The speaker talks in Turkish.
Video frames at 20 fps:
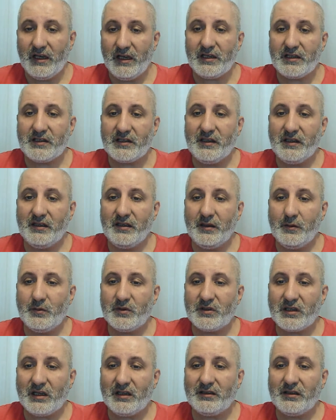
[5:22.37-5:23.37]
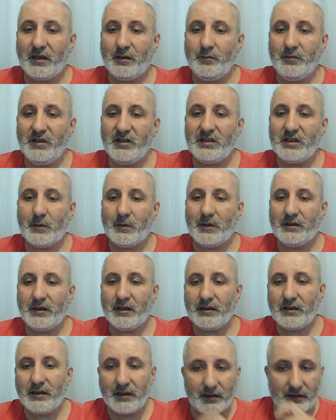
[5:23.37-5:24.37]
Felix dediğimiz adam bir
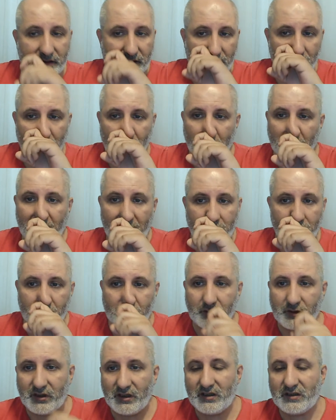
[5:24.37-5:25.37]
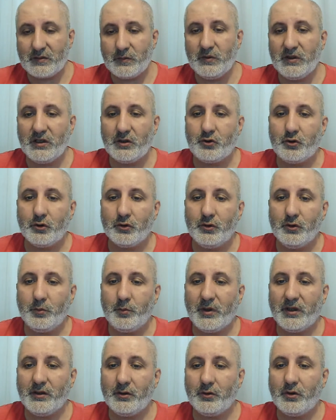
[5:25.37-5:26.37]
zamanlar geleceğin Ronaldo'su diye ismi
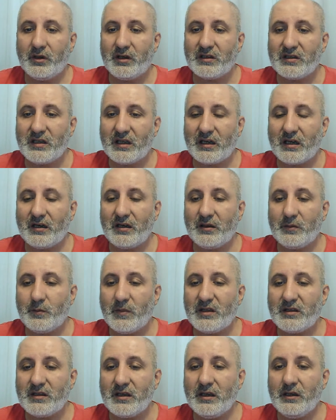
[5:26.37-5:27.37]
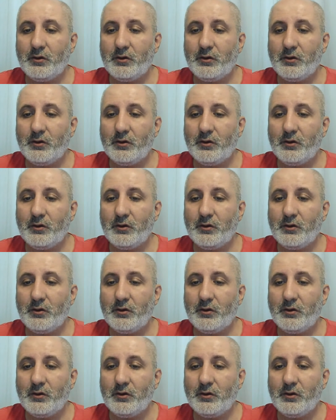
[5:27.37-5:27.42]
geçiyordu. Bana göre zarar etmez.